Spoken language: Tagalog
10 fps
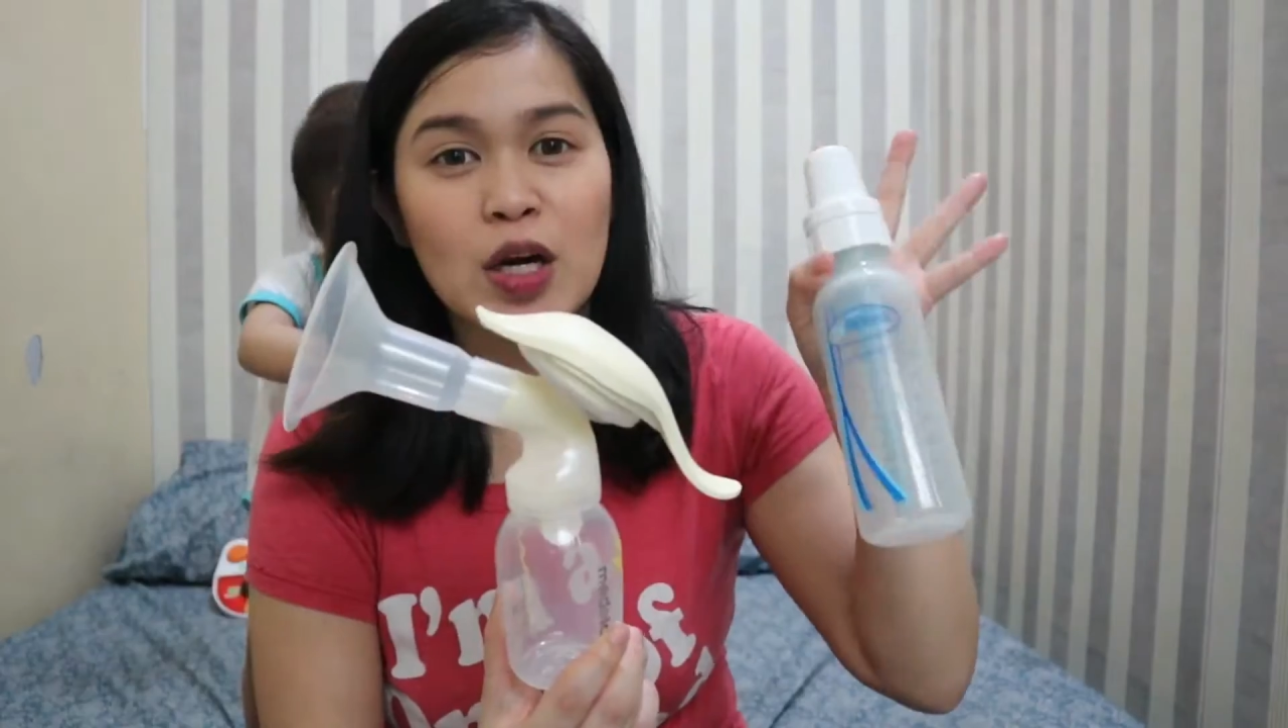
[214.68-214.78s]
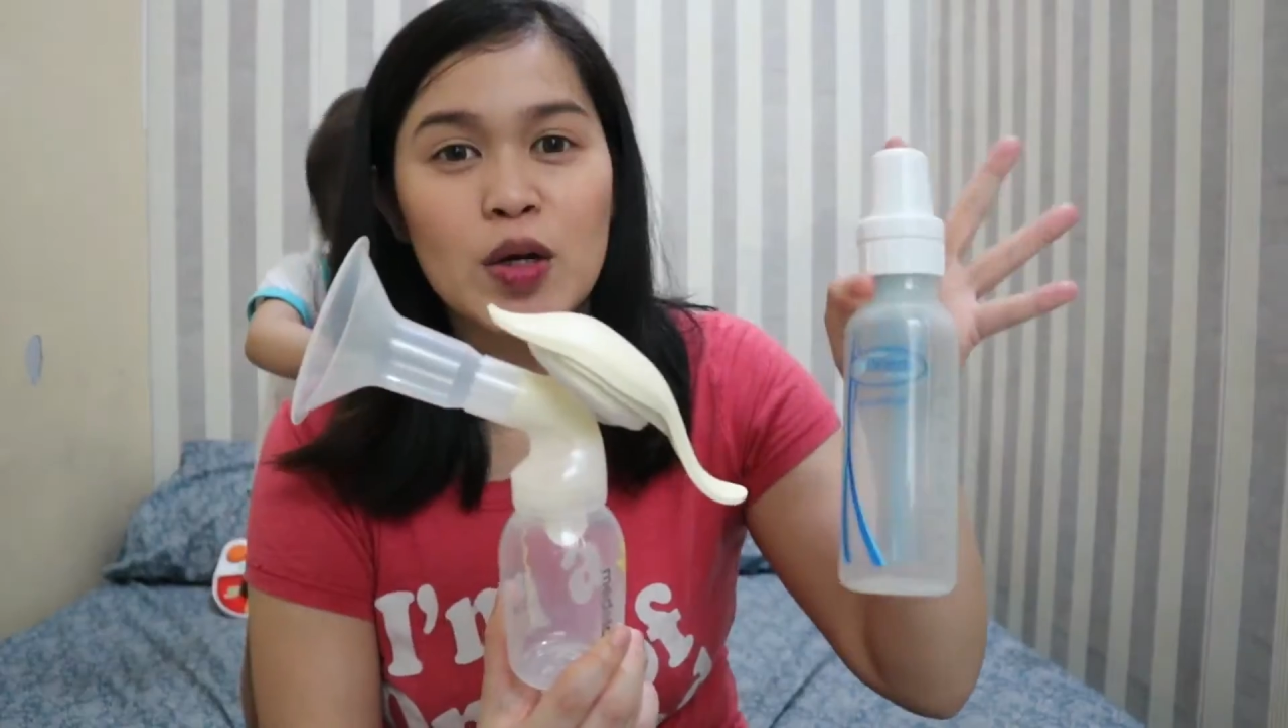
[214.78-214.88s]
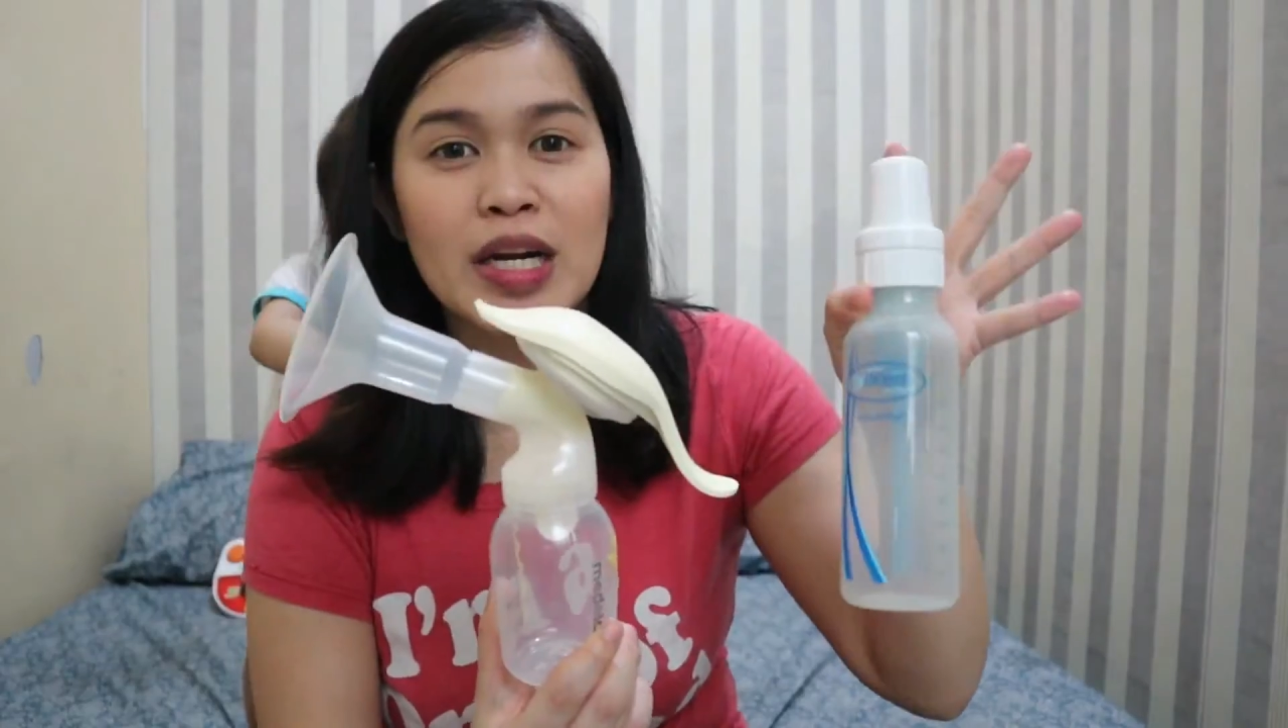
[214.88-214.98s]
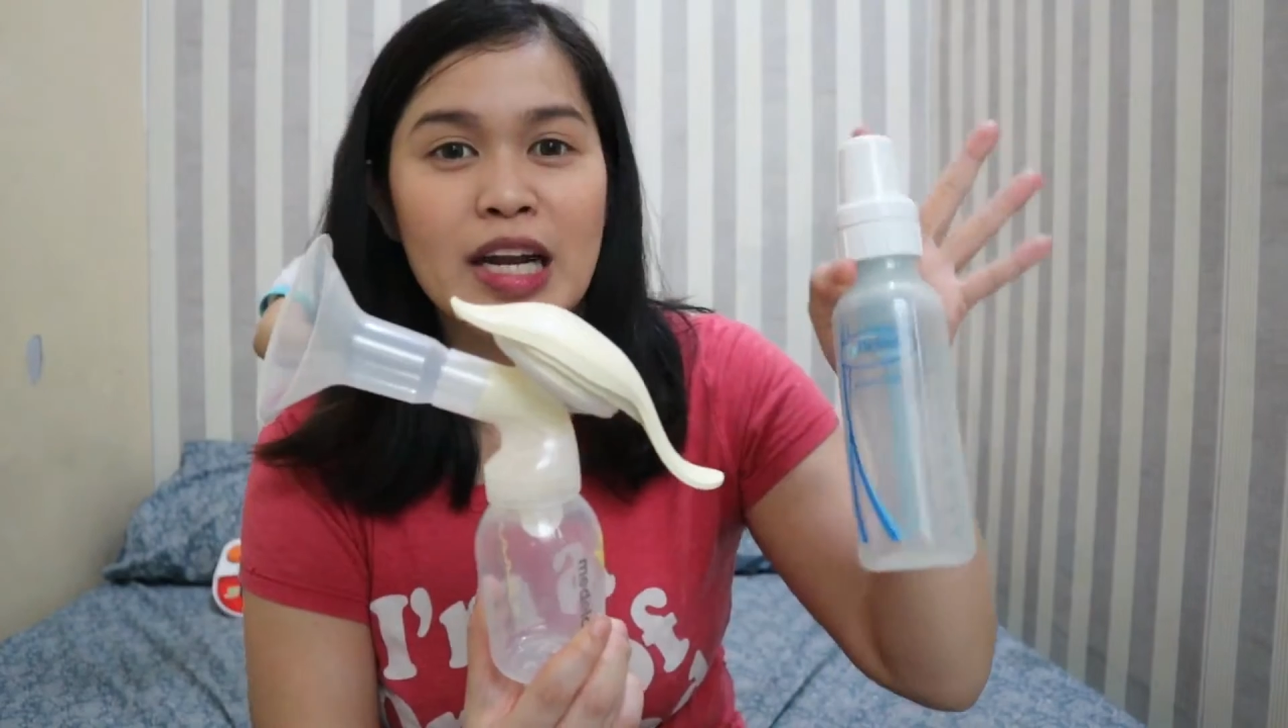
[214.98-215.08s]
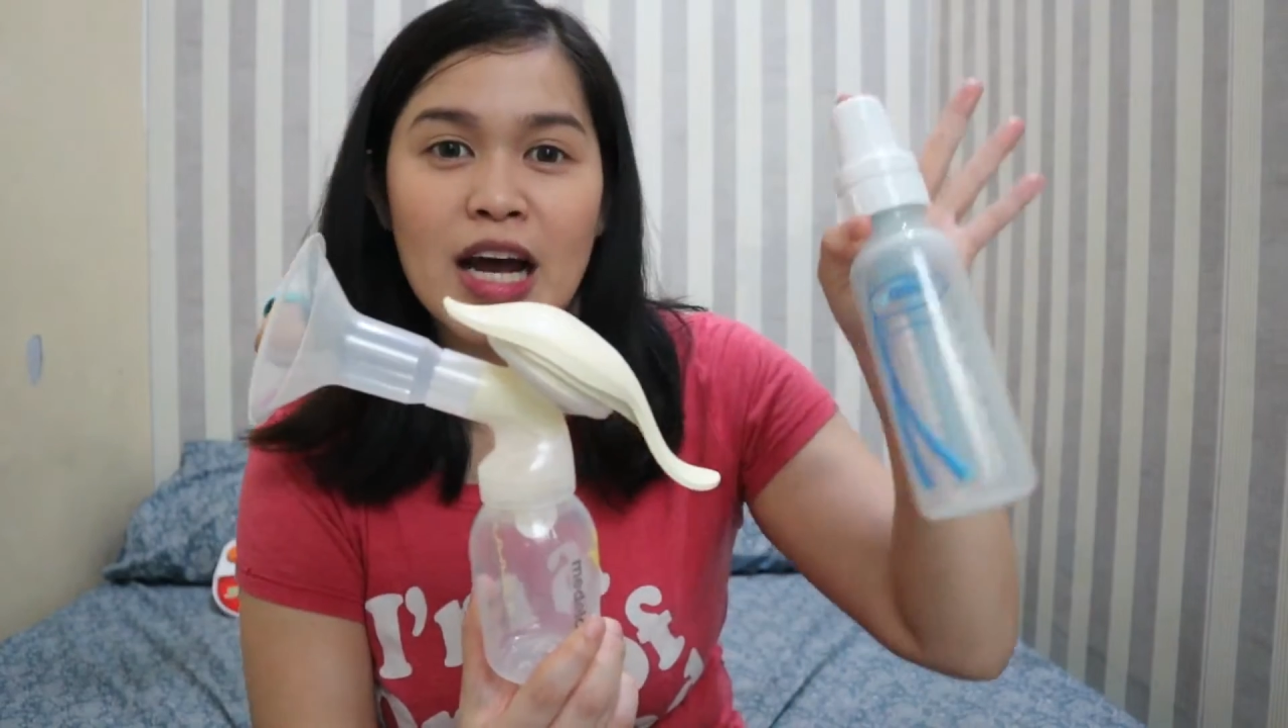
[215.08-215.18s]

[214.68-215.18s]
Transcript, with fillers: Kita ko lang